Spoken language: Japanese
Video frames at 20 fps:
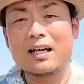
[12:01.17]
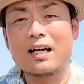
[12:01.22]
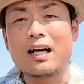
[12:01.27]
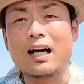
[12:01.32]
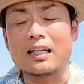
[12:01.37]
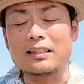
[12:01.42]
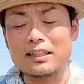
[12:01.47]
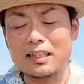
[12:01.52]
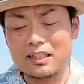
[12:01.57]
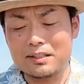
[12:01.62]

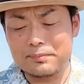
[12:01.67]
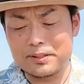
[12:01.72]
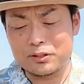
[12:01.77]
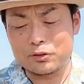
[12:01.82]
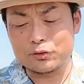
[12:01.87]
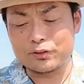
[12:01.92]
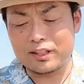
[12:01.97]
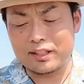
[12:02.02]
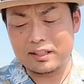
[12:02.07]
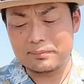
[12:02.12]
花嫁
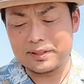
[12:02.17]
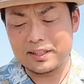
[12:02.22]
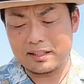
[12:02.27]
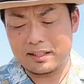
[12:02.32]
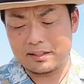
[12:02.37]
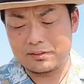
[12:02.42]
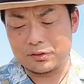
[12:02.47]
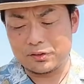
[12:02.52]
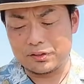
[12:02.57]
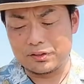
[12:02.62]
の手紙か
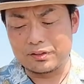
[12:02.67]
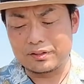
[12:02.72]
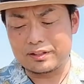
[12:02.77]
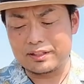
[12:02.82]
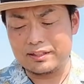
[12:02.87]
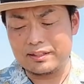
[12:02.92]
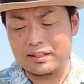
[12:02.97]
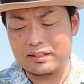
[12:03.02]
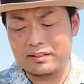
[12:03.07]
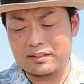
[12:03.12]
らの
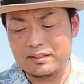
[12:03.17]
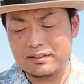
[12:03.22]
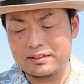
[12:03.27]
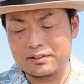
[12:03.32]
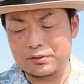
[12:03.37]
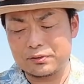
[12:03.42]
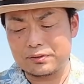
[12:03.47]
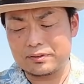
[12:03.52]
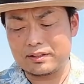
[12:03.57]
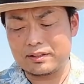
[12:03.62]
記念品
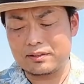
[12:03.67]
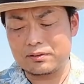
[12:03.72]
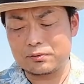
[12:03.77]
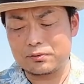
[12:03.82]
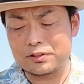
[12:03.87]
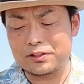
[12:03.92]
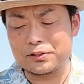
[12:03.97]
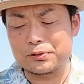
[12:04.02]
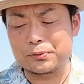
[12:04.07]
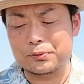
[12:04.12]
贈呈の
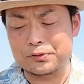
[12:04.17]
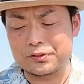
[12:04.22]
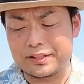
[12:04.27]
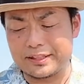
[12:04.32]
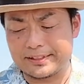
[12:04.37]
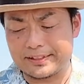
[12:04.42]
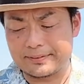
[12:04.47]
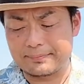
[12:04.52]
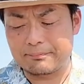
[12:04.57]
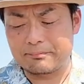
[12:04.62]
時のこと
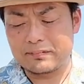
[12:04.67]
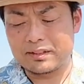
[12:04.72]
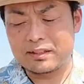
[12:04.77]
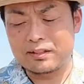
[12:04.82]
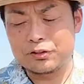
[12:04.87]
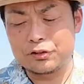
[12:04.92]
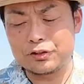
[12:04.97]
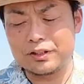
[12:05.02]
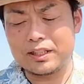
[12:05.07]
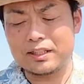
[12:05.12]
です。
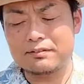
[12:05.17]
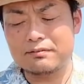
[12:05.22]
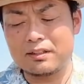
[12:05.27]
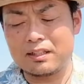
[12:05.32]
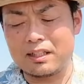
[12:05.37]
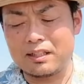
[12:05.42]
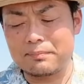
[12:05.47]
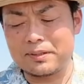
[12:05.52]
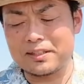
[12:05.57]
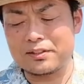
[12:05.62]
普段
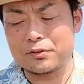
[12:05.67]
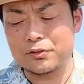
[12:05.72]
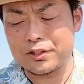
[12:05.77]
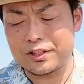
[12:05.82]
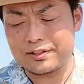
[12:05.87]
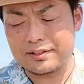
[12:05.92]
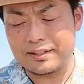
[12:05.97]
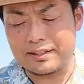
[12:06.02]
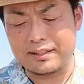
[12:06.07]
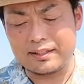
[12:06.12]
は天の
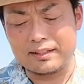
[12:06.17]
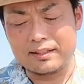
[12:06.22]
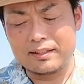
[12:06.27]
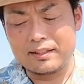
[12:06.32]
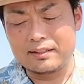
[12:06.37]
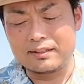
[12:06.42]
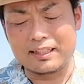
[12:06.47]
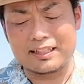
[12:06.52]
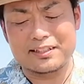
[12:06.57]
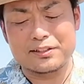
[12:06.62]
塾で
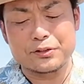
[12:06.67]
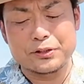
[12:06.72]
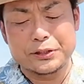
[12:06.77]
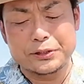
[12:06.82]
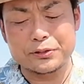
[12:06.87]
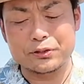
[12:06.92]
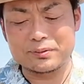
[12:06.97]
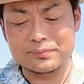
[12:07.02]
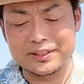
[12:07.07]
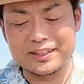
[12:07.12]
誰の言
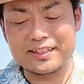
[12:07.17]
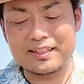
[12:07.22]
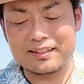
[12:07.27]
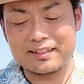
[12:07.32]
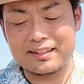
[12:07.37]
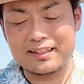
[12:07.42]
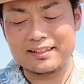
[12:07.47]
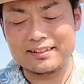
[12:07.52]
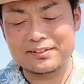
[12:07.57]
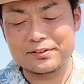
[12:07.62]
うことも聞か
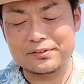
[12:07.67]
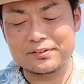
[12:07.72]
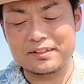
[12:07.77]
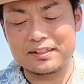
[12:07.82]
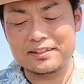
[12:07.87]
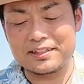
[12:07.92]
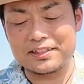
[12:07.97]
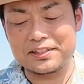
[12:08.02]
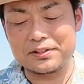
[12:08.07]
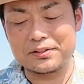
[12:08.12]
ない、そん
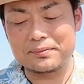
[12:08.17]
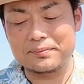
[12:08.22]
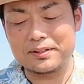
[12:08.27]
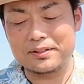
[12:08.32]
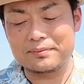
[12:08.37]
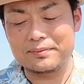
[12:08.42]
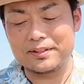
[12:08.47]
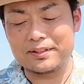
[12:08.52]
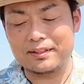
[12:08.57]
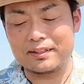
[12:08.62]
な父の目
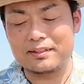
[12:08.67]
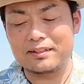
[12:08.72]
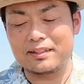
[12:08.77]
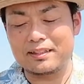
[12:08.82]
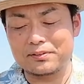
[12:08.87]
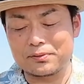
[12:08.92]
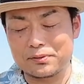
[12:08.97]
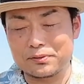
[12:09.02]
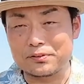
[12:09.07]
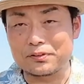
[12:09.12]
を見てあり
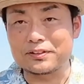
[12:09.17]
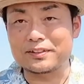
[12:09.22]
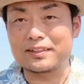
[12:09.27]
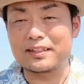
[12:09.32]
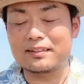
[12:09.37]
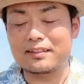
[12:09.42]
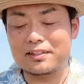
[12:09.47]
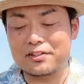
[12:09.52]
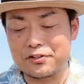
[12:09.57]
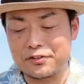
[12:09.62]
がとうと伝
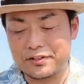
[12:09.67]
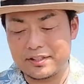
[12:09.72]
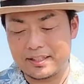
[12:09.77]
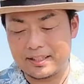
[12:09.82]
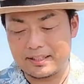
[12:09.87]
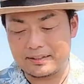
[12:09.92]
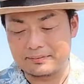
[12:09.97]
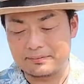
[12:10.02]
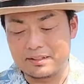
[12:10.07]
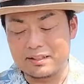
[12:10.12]
えた瞬
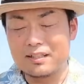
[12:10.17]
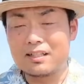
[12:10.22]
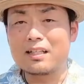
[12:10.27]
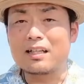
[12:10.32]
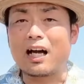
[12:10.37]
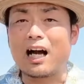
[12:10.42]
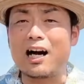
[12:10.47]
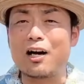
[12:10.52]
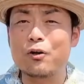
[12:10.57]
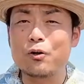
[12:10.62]
間、
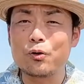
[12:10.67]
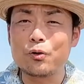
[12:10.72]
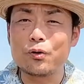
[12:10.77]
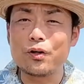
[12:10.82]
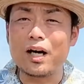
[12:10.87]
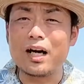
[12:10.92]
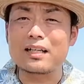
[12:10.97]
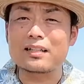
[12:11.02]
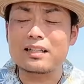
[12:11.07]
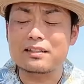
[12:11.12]
顔
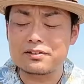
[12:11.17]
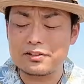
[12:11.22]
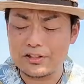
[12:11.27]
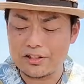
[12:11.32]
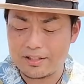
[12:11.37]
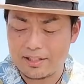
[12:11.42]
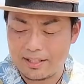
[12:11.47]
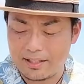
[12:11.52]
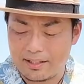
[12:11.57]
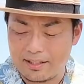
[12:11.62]
を赤く
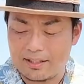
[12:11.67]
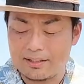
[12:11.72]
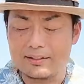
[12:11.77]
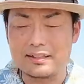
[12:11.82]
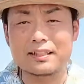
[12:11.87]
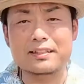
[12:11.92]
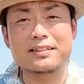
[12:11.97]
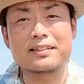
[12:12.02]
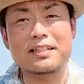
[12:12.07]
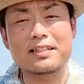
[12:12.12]
して
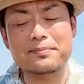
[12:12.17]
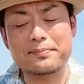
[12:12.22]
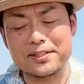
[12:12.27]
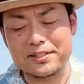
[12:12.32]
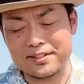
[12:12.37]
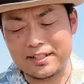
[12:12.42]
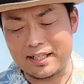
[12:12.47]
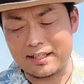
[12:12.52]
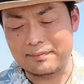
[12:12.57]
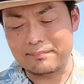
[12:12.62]
泣き出しま
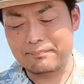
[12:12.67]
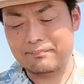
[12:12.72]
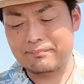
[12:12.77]
した。